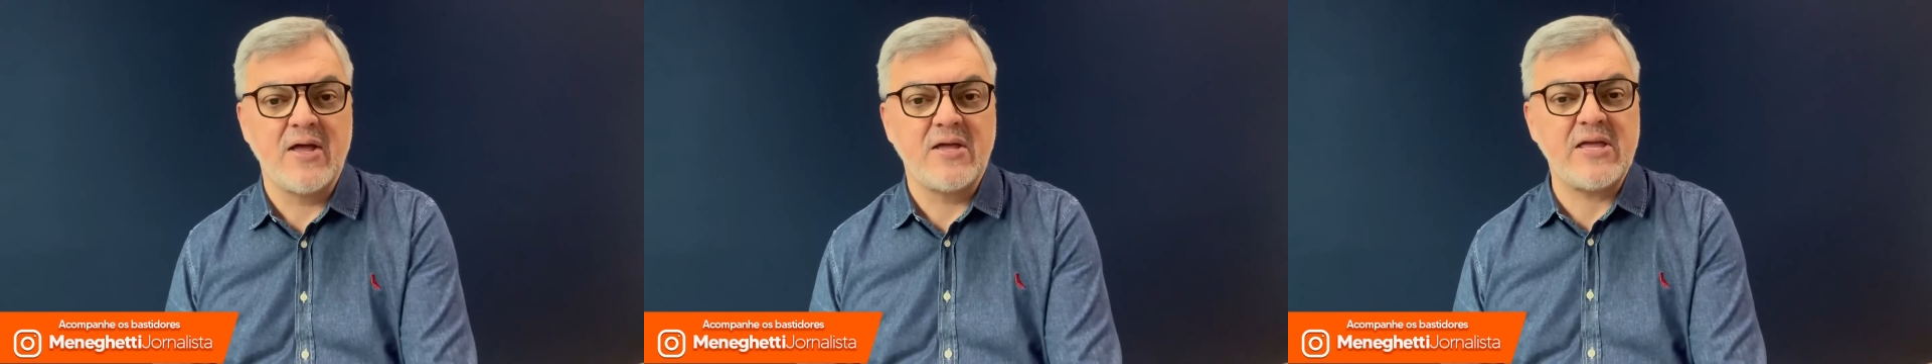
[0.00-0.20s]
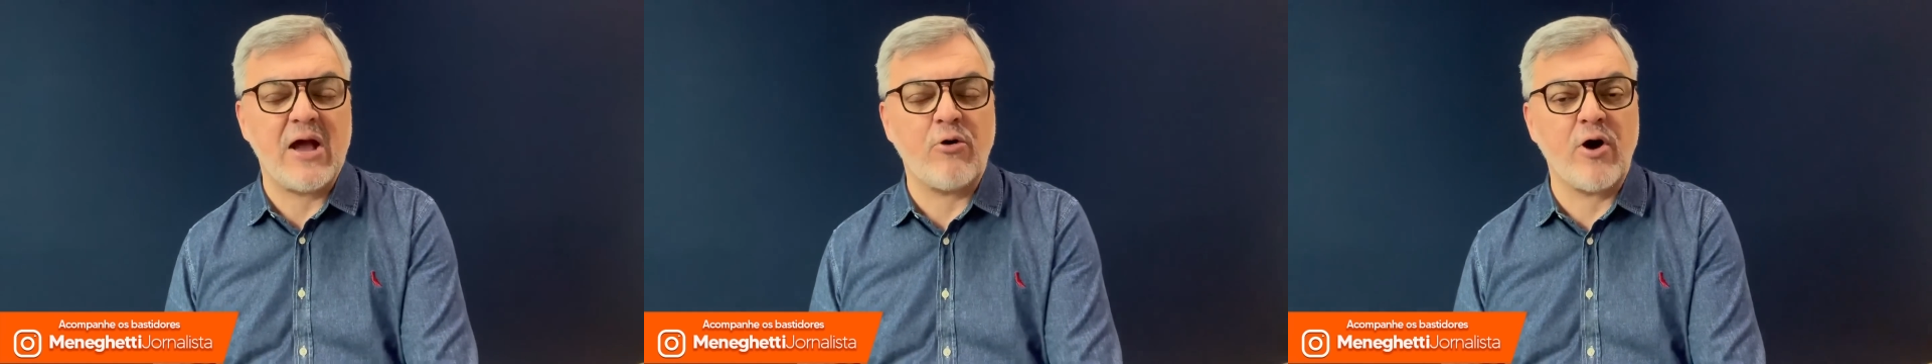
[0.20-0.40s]

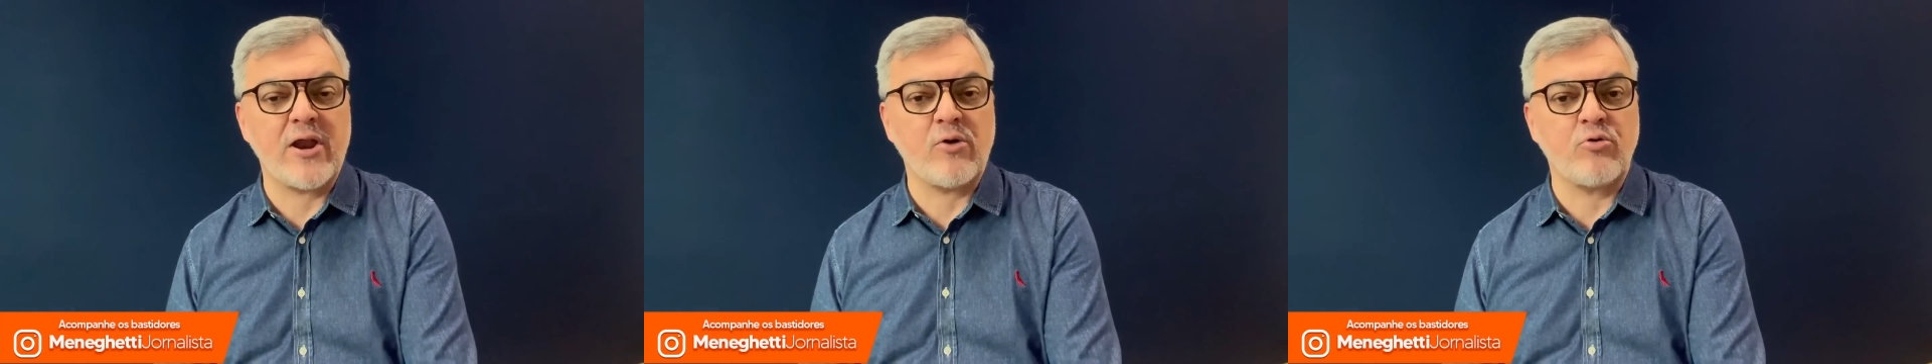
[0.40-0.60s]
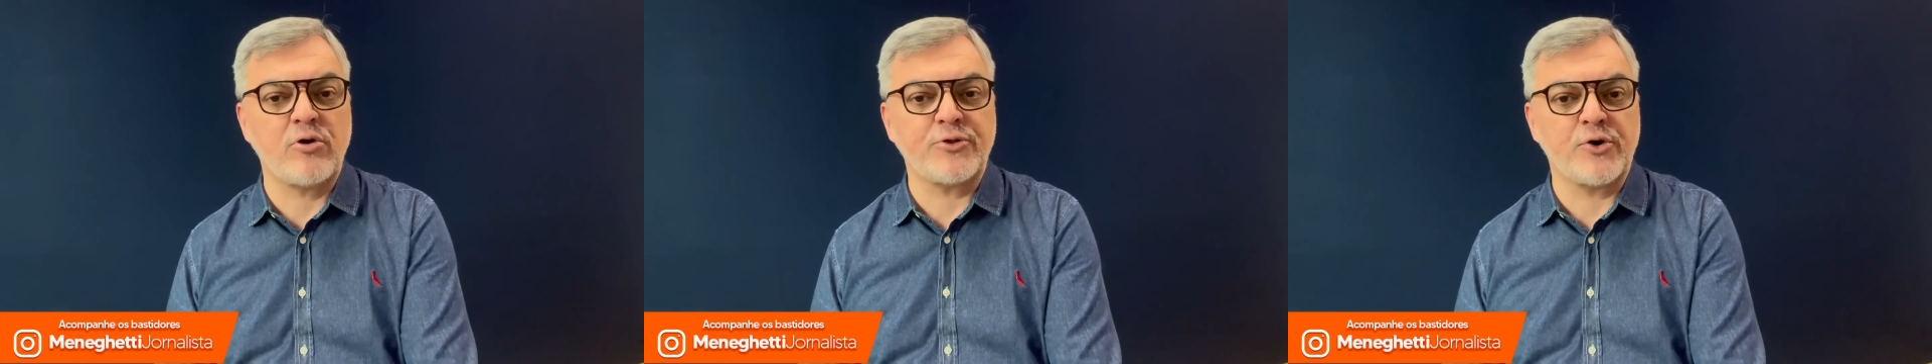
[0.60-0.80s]
e agora
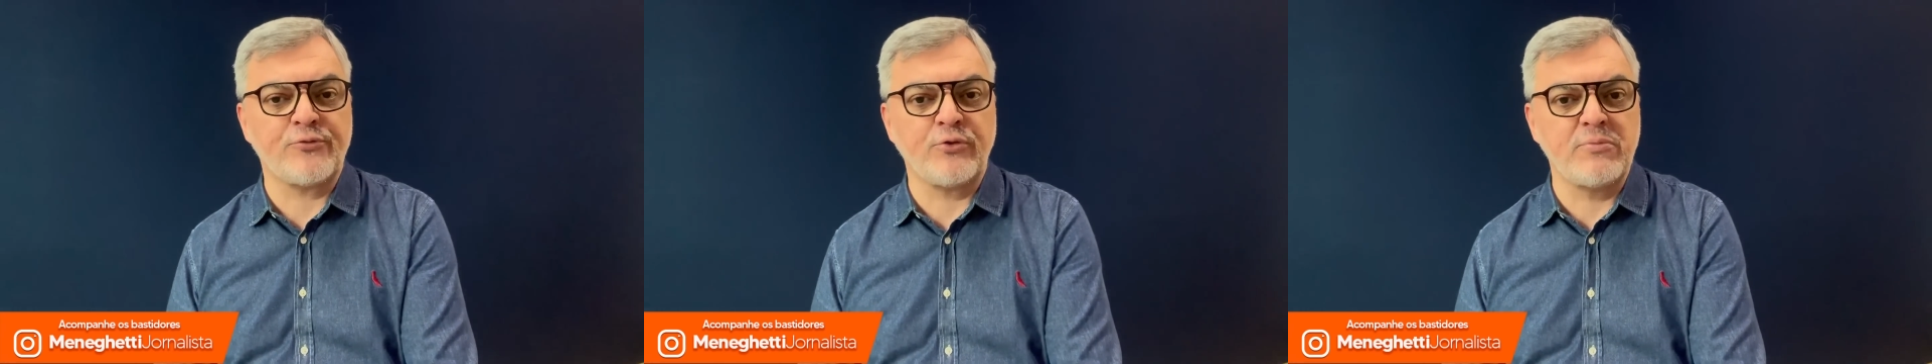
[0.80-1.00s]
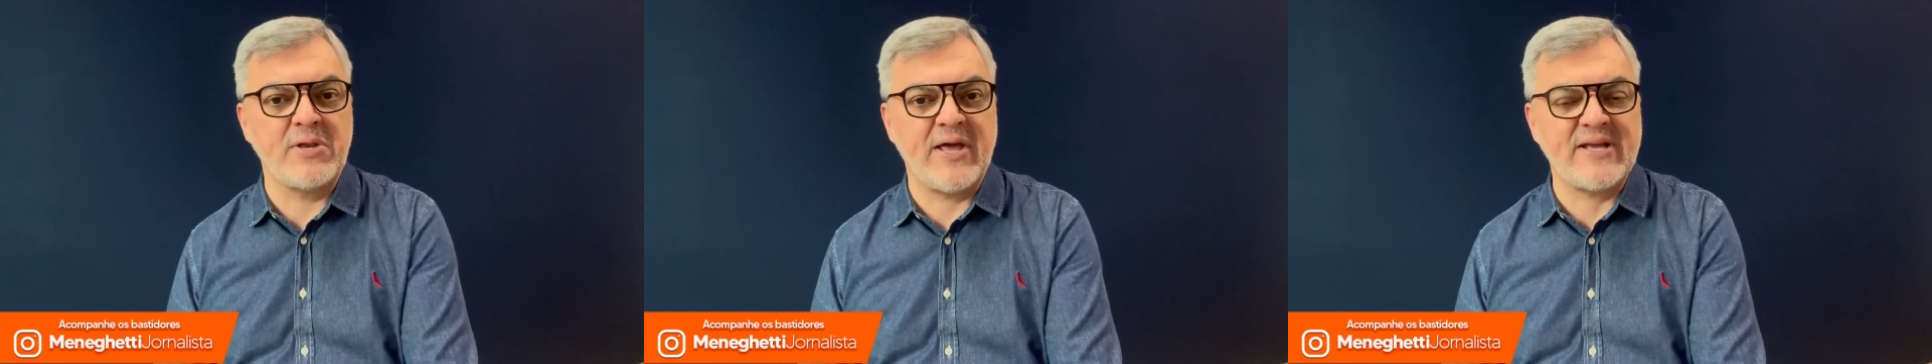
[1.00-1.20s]
contra o
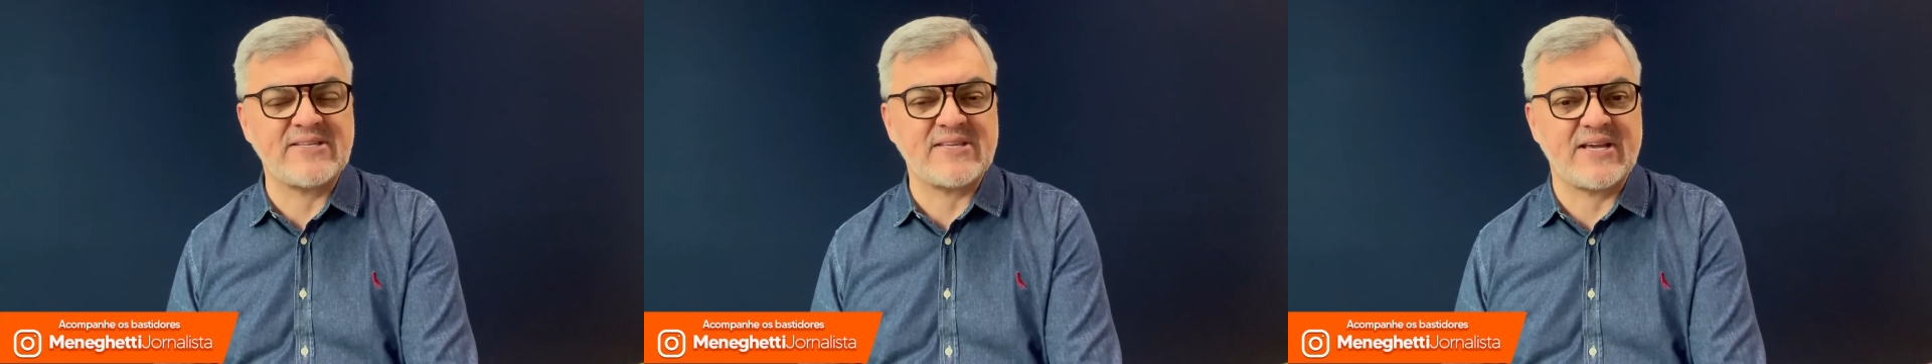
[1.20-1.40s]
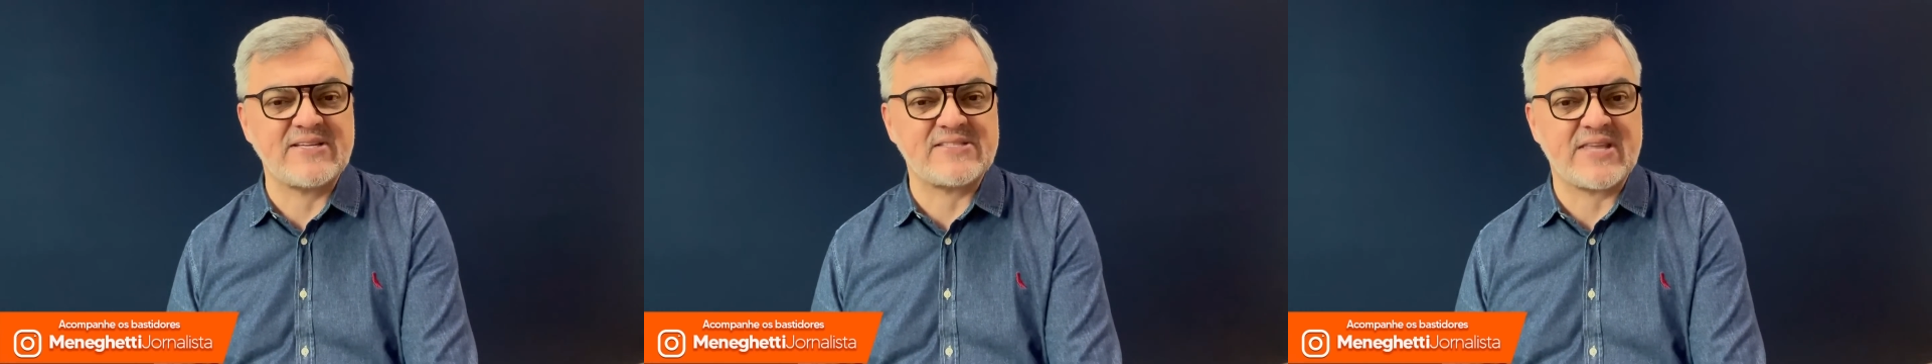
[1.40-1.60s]

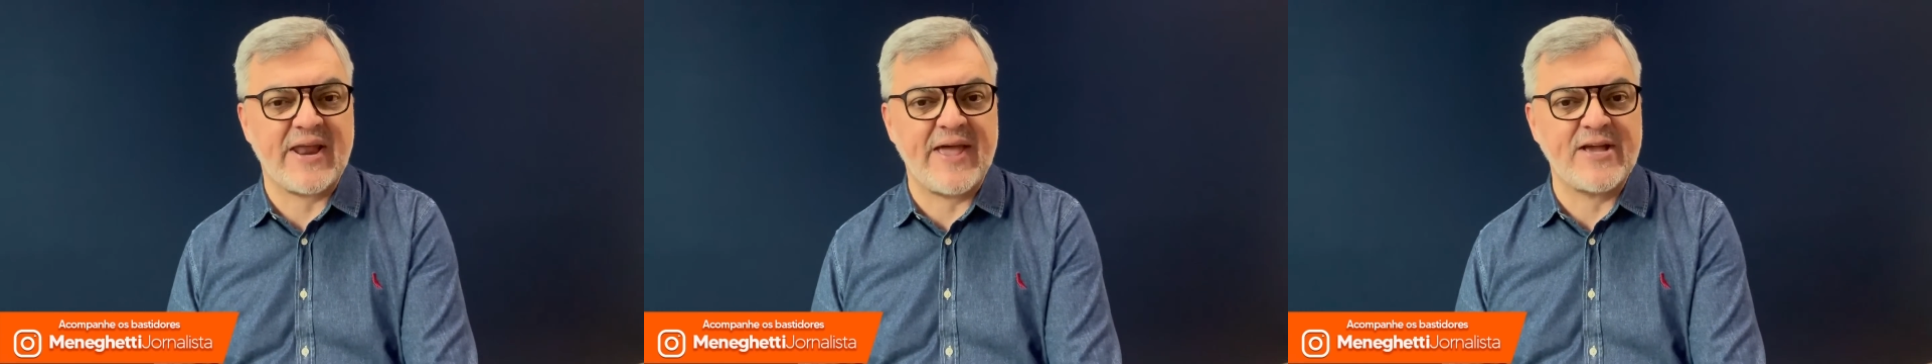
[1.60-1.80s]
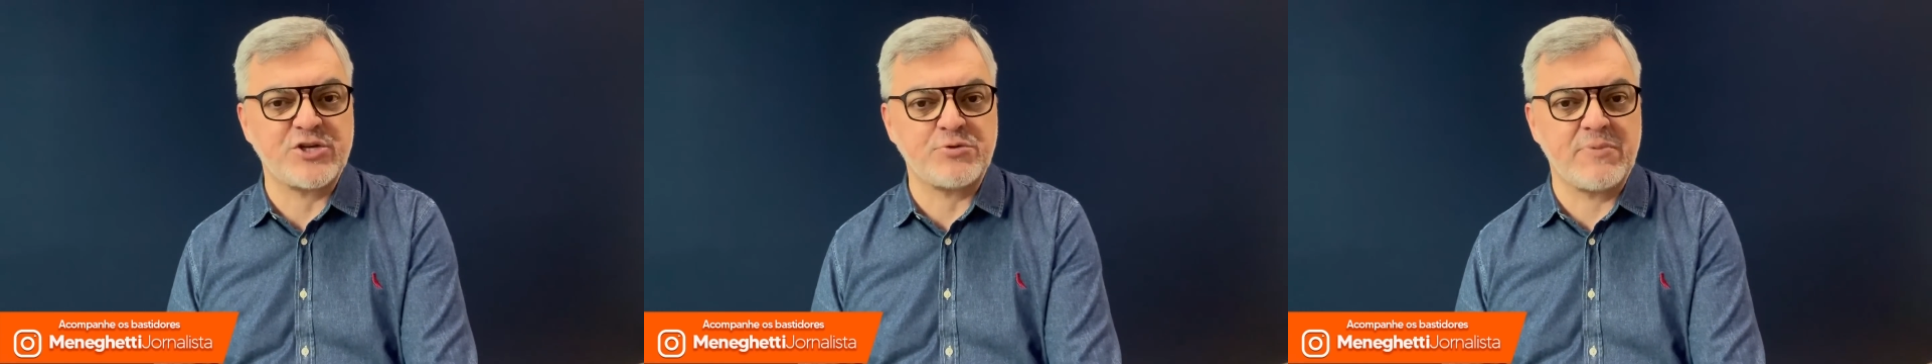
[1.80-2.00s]
Fluminense a
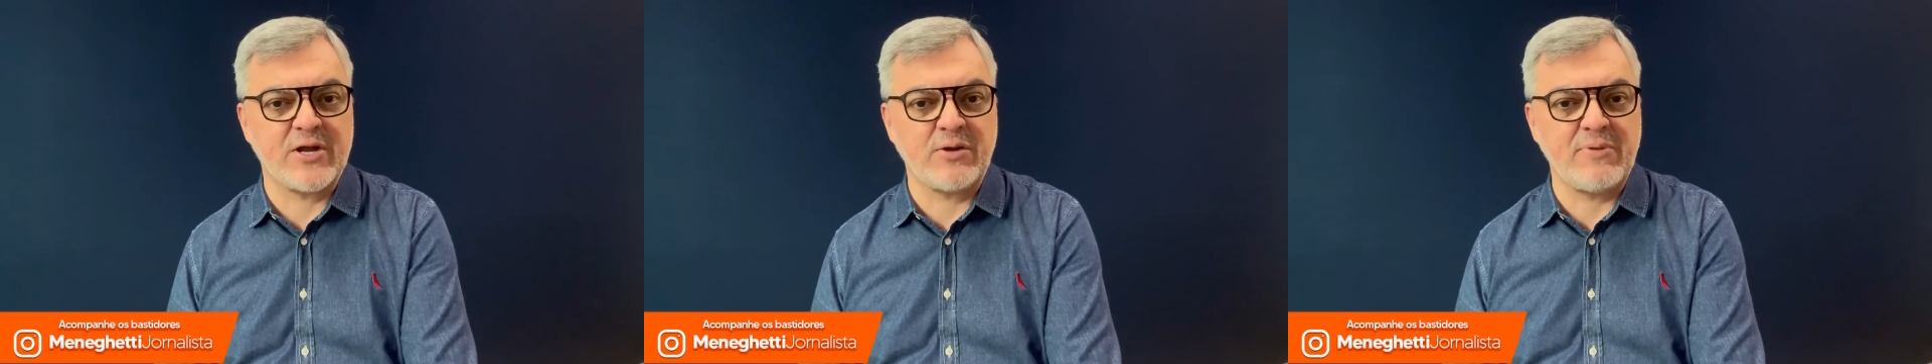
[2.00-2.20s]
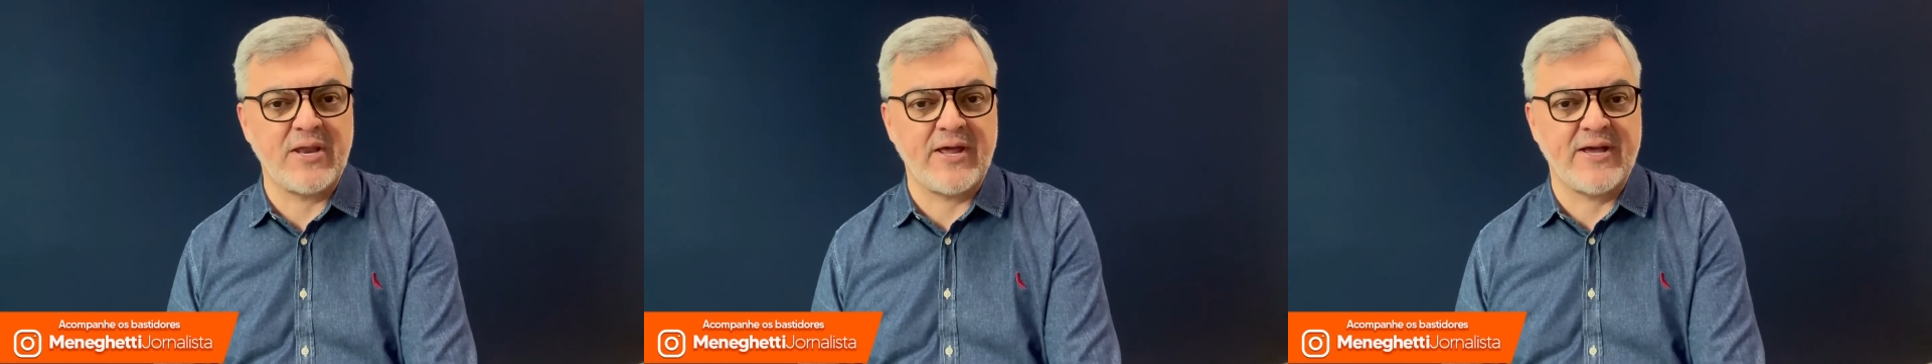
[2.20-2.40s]
estreia de
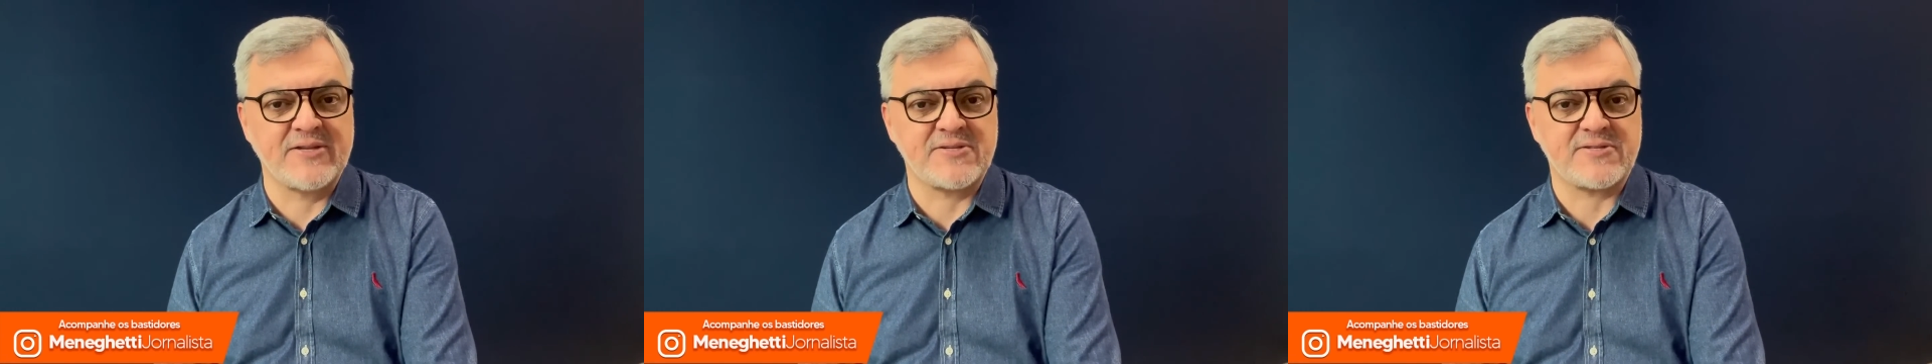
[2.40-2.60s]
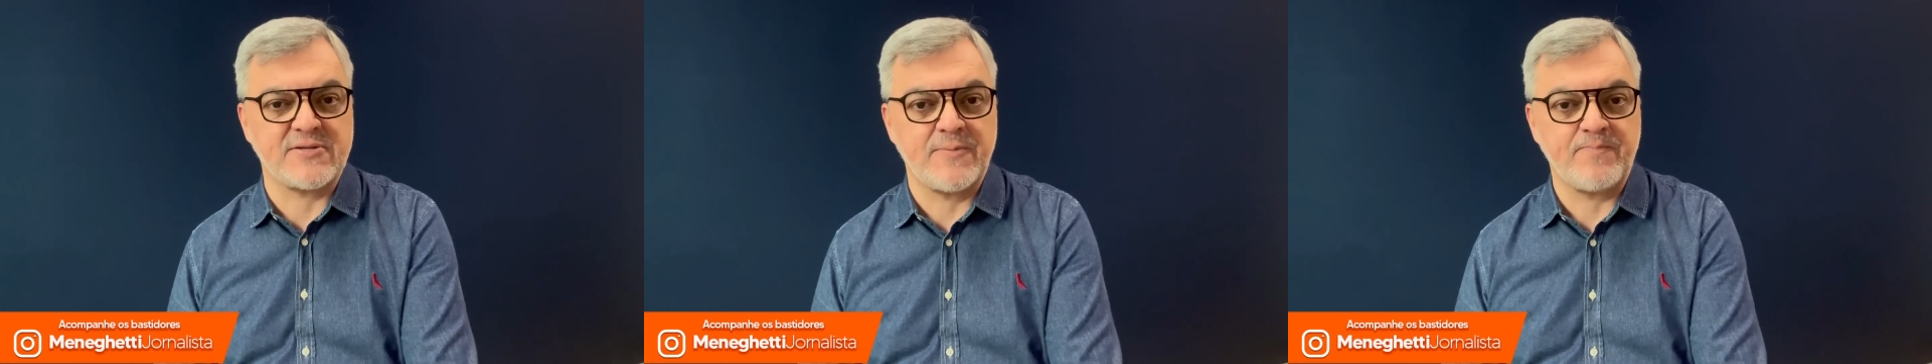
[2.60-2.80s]
Mano
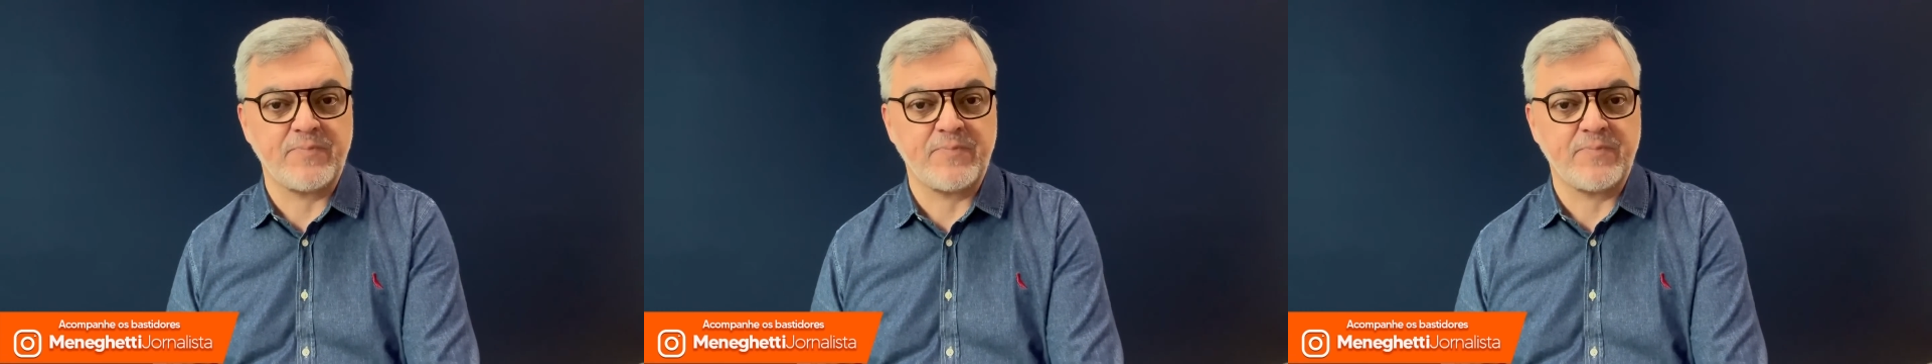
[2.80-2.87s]
Menezes